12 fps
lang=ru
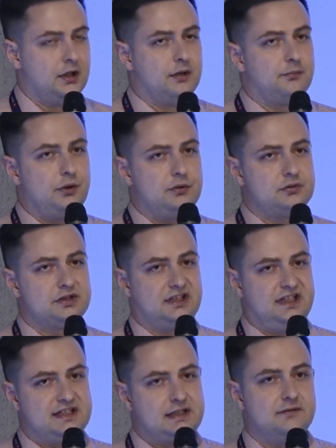плюс
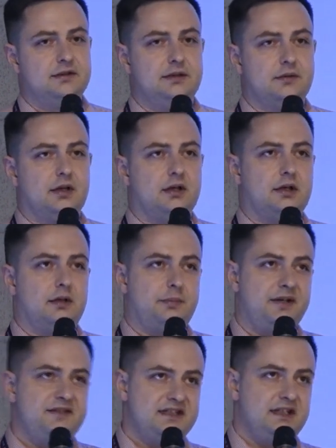если вы э,
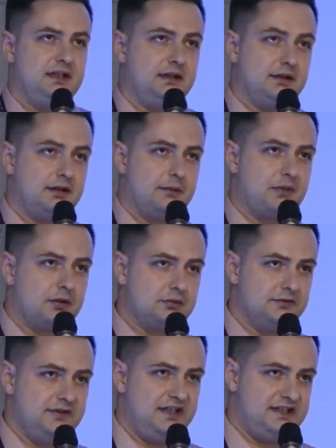привезли
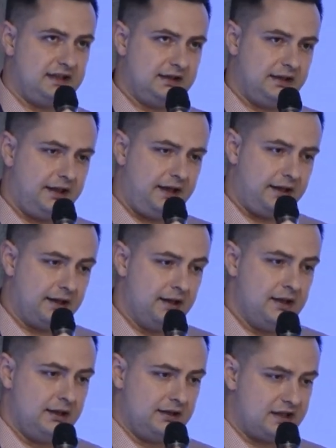оборудование из Китая,
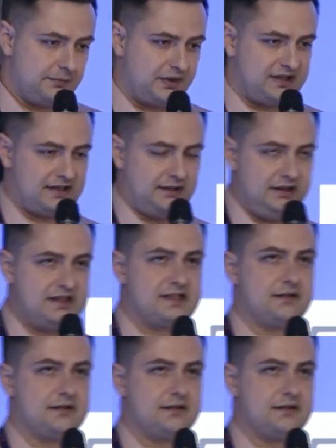наше представительство